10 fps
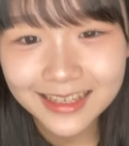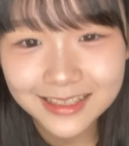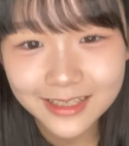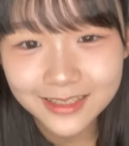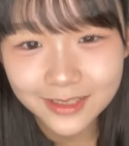
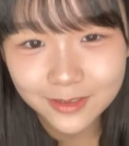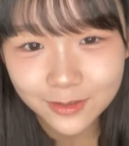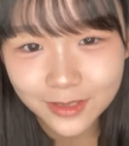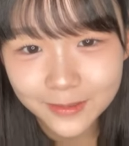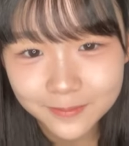着々
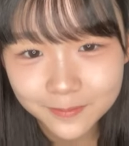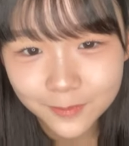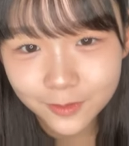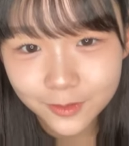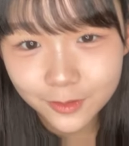とね
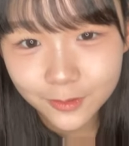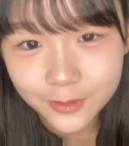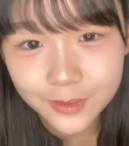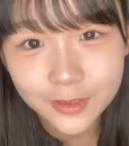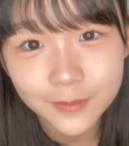布教
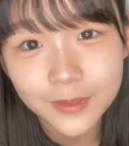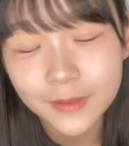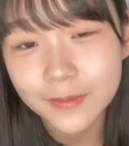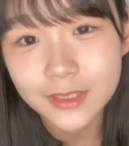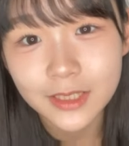を進め
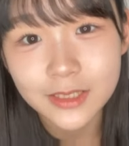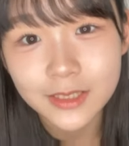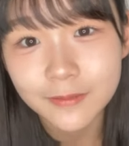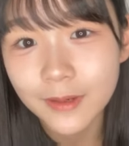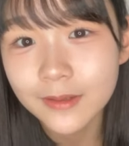てますさ
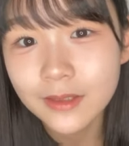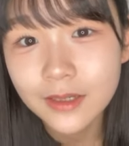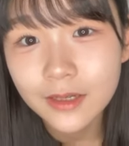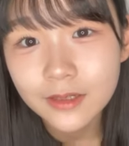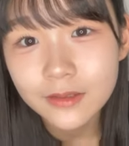つきは
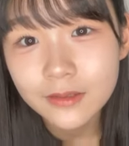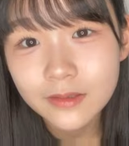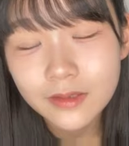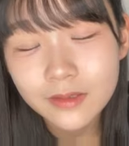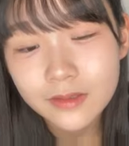なんで